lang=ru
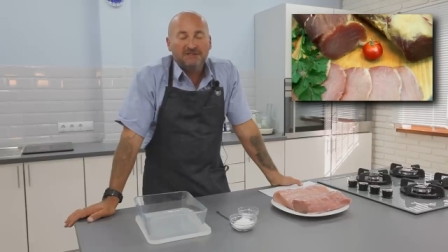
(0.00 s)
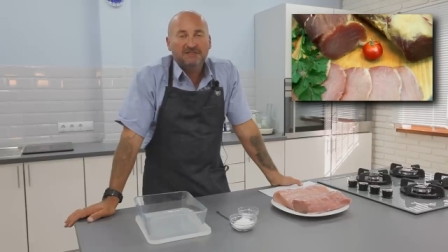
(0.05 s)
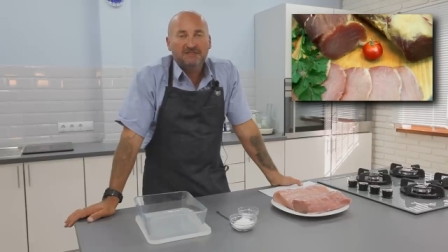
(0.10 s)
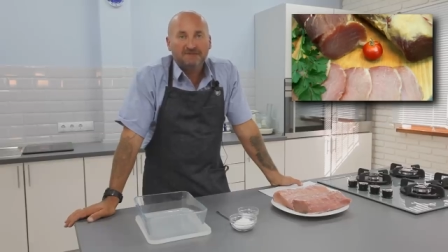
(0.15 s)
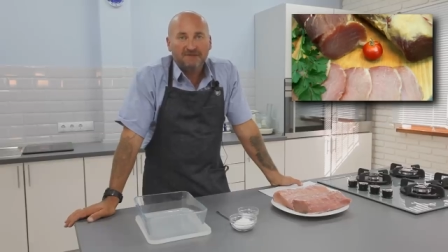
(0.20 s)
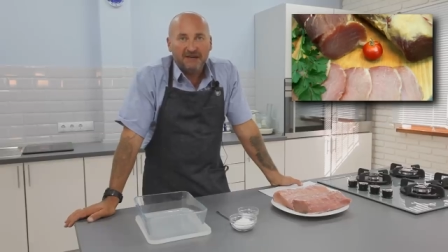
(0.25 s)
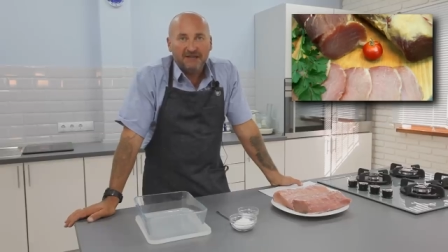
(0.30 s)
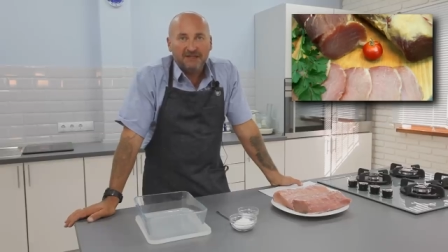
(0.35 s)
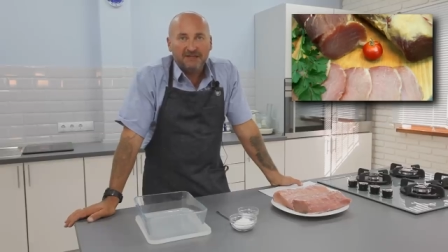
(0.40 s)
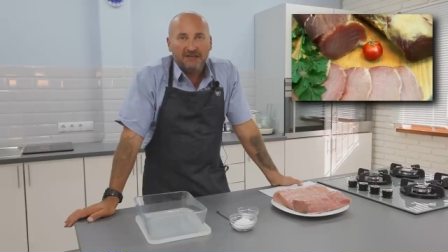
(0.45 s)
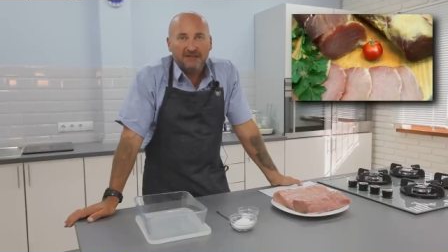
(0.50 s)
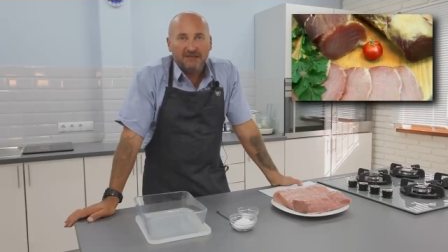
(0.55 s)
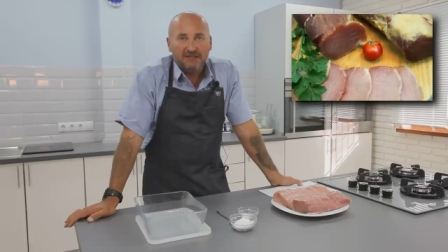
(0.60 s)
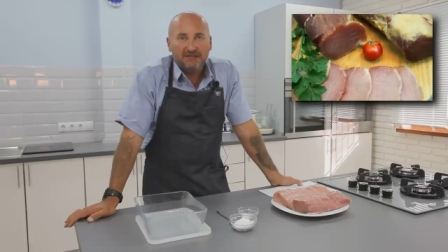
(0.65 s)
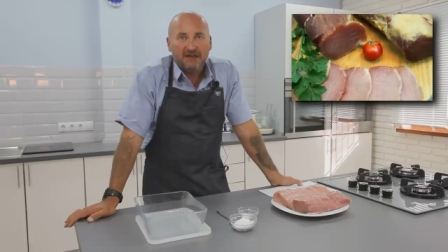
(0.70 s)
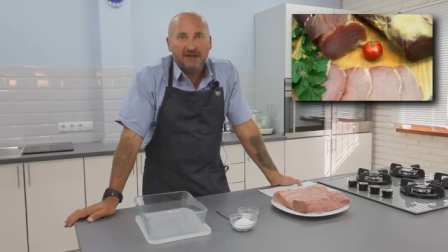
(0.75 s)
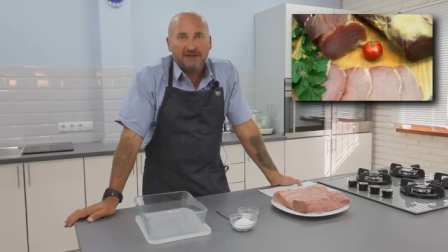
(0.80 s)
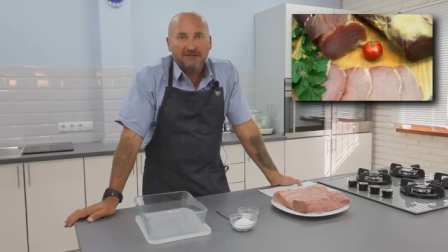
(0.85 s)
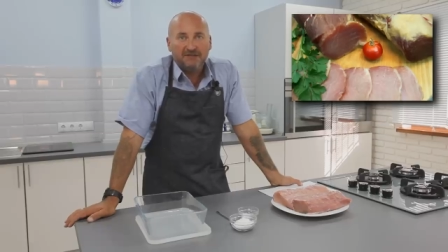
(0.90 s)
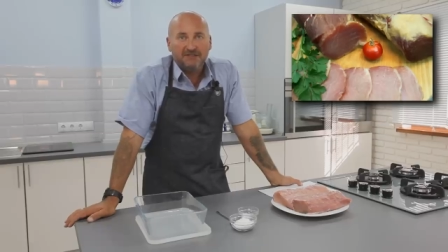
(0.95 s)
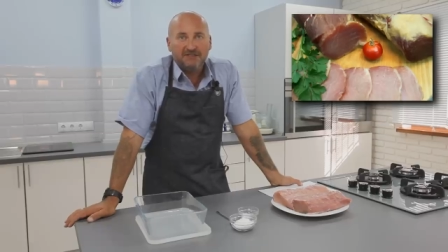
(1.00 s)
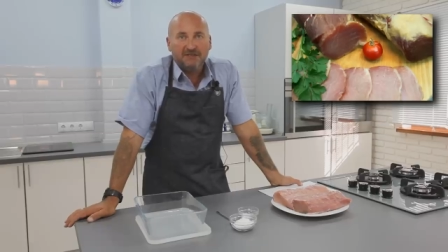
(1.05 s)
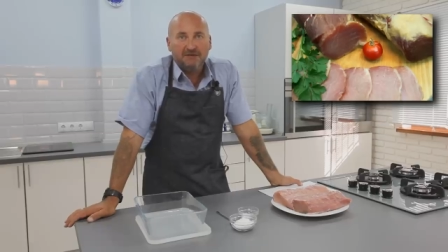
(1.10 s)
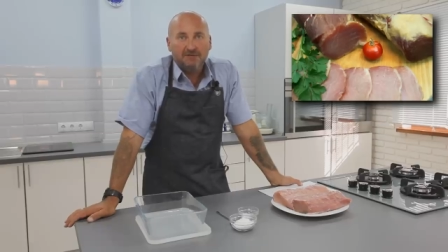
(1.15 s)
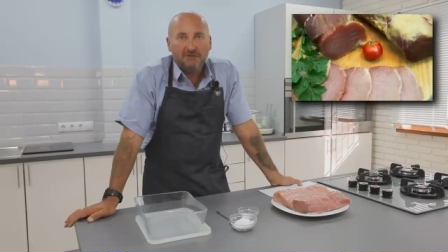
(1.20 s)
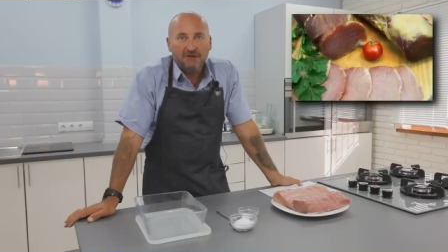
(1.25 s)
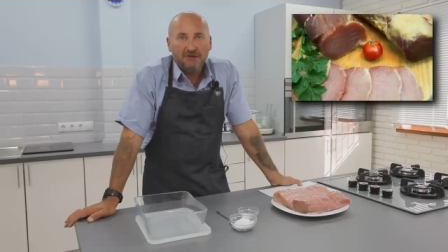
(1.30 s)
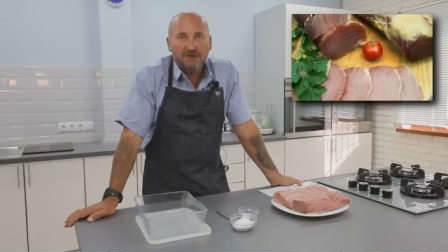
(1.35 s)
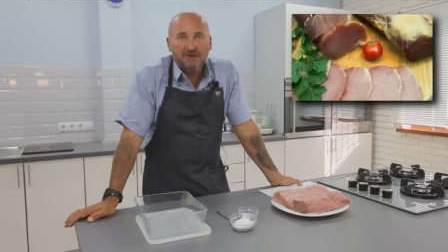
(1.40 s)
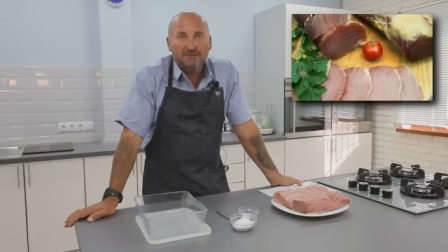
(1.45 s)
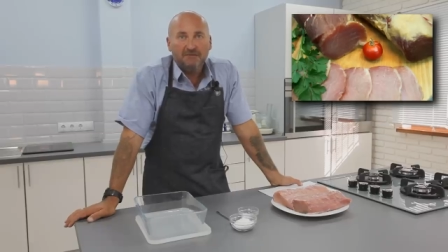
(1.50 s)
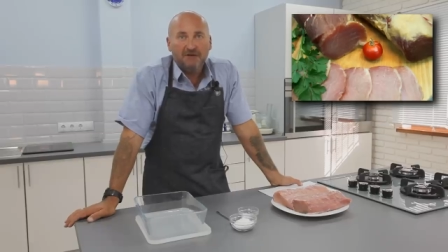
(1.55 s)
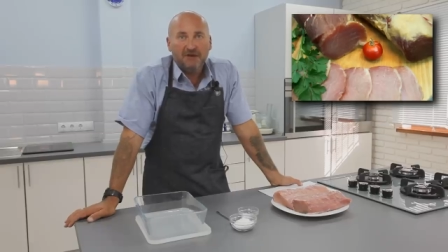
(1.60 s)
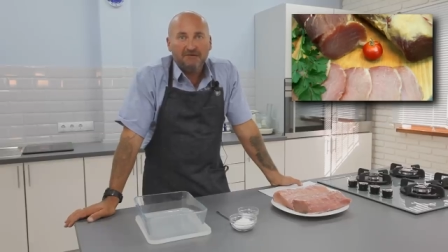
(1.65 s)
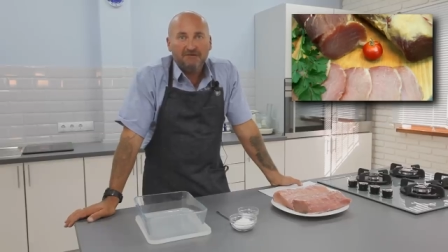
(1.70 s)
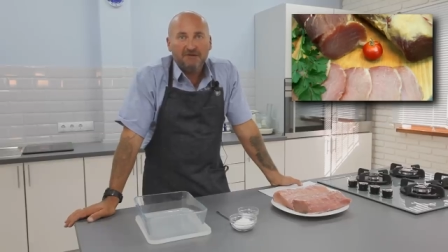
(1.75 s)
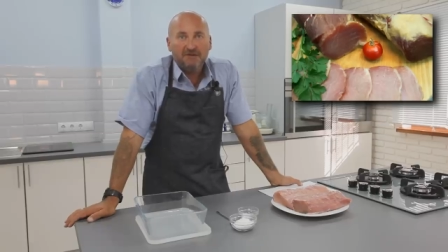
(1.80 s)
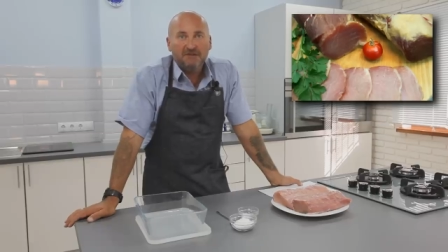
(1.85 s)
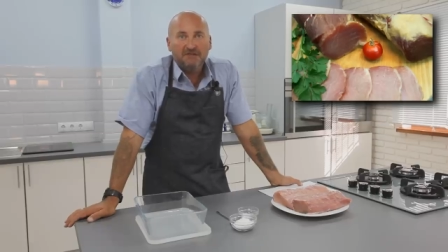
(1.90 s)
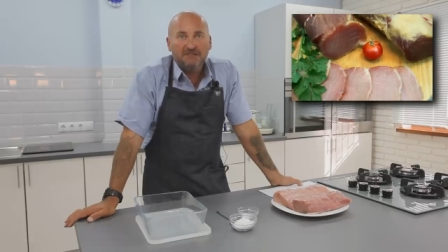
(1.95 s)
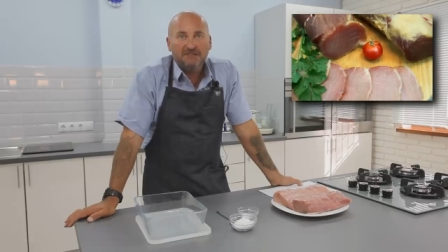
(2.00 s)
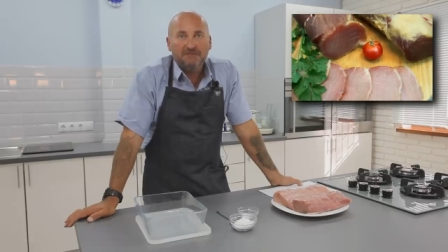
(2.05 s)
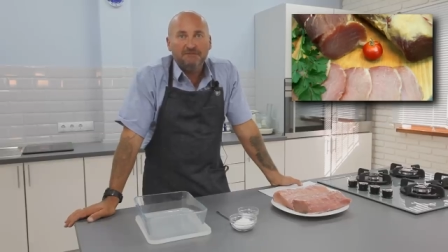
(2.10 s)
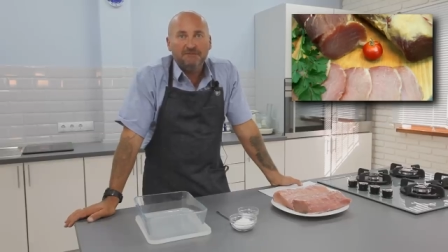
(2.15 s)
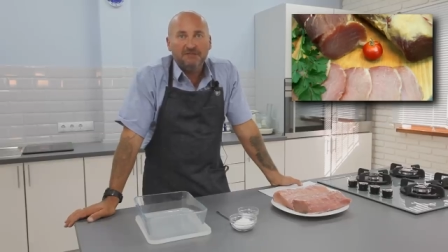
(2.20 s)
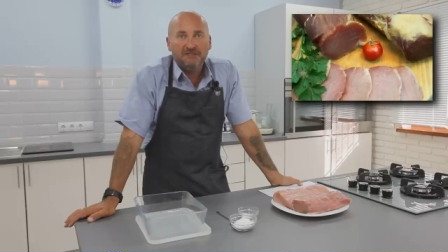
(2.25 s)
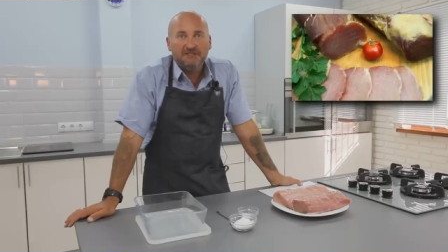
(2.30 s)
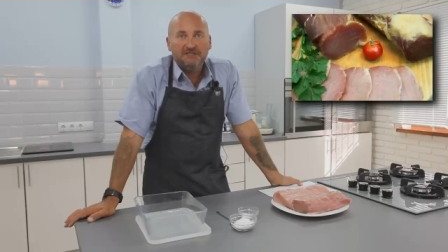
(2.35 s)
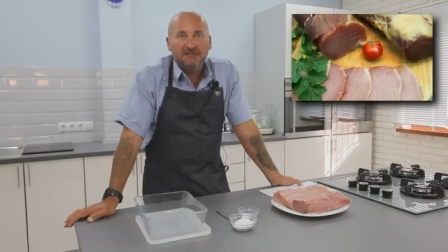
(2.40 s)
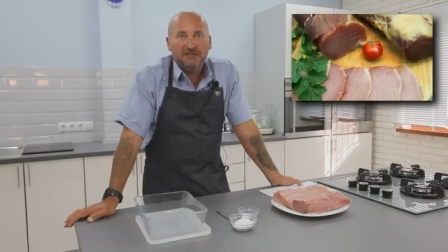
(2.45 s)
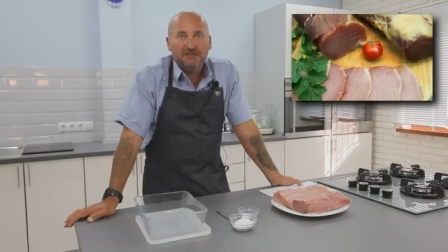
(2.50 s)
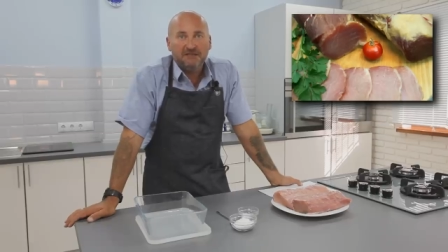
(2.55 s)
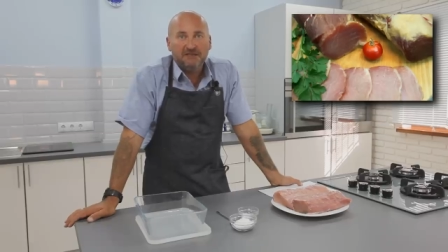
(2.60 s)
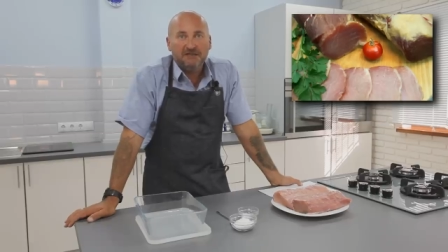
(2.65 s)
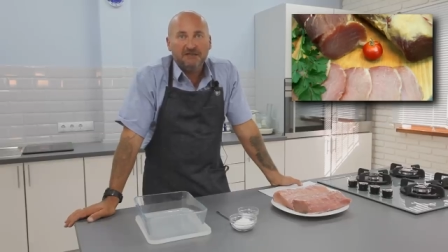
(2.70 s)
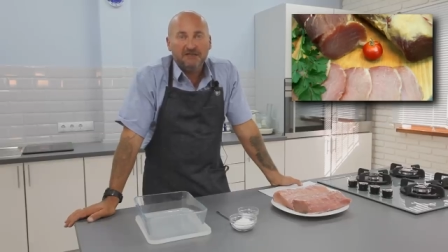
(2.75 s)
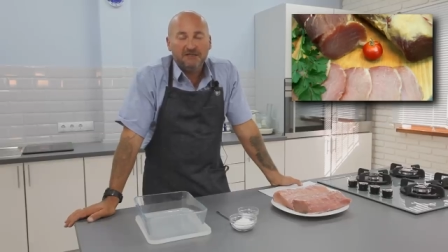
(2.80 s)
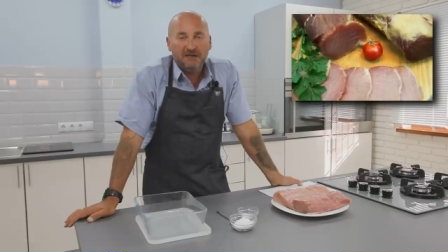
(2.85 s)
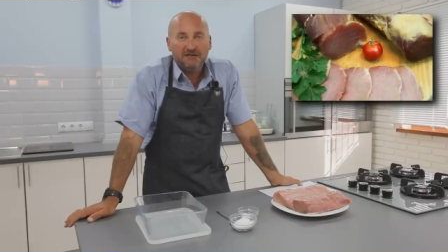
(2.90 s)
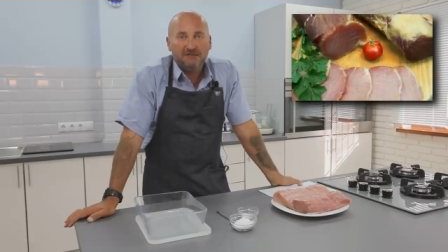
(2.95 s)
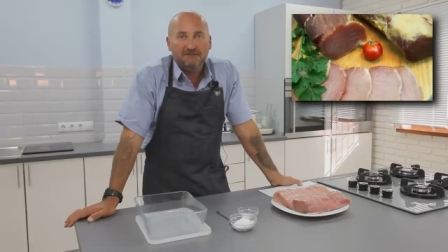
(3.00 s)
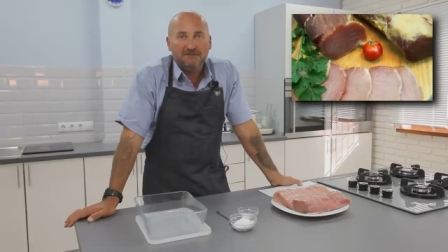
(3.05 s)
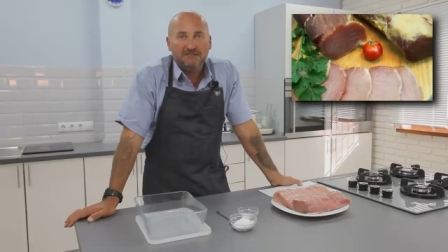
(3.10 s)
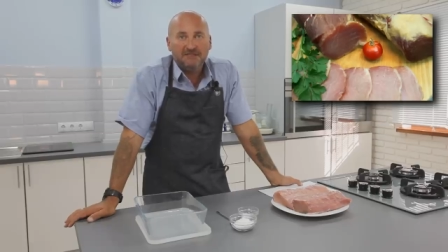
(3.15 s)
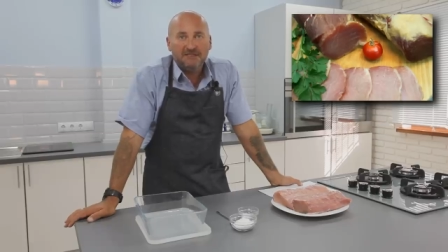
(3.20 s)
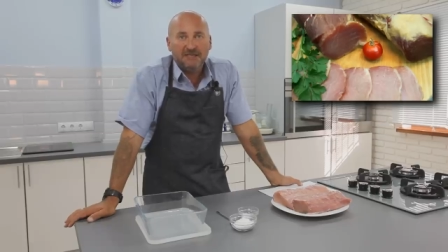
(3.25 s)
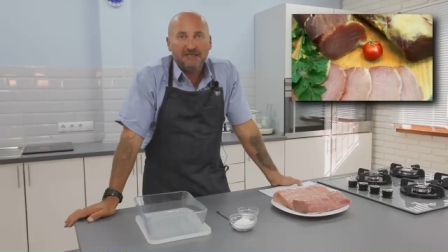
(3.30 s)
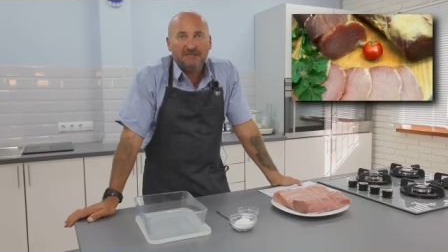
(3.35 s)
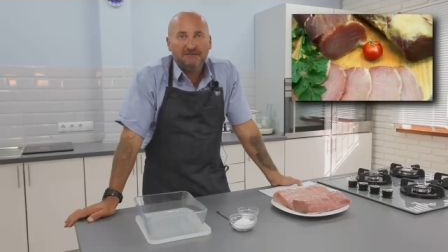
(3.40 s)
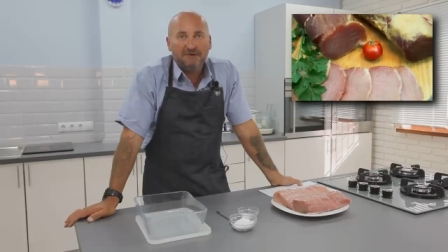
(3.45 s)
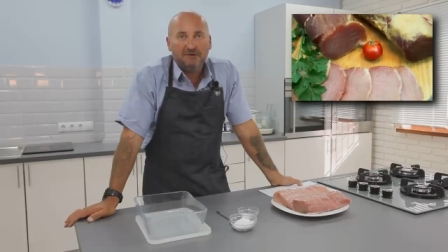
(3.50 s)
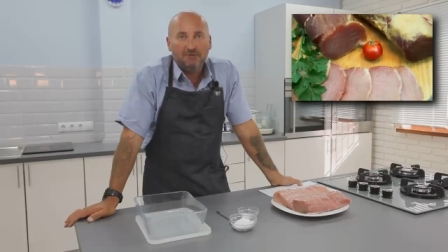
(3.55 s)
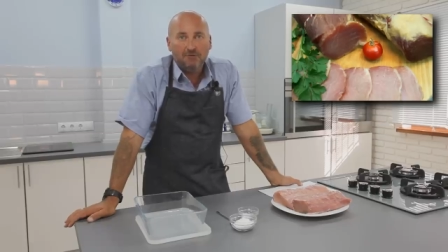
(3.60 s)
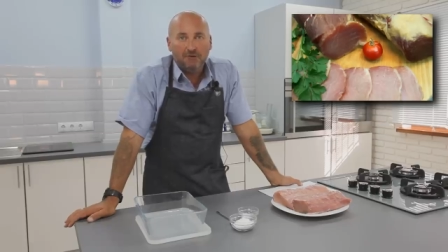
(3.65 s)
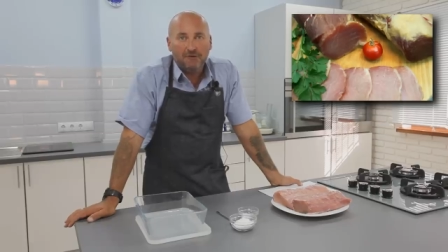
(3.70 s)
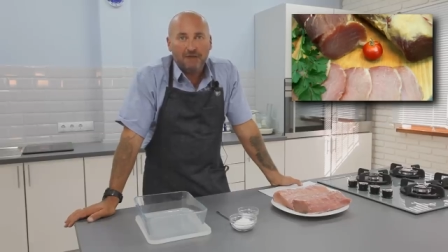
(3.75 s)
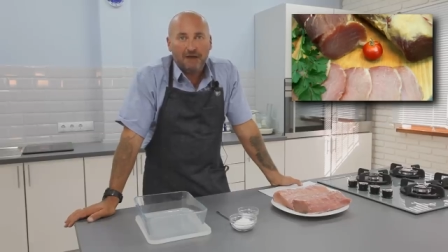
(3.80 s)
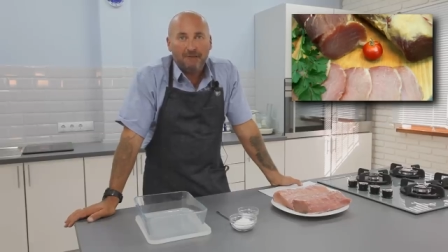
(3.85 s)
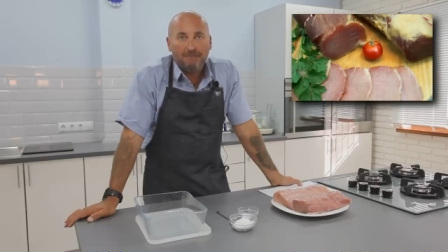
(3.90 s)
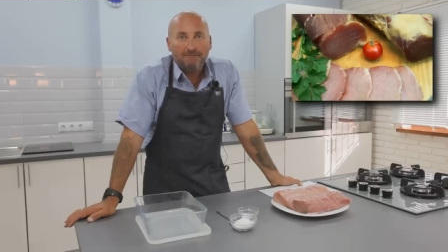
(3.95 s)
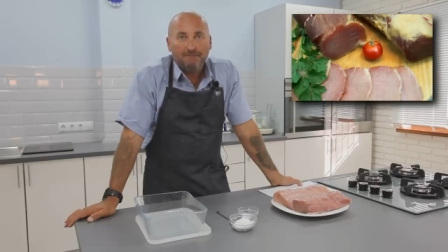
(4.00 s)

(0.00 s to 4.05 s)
название дарницкий балык появилось в 70-х годах 20 -го года.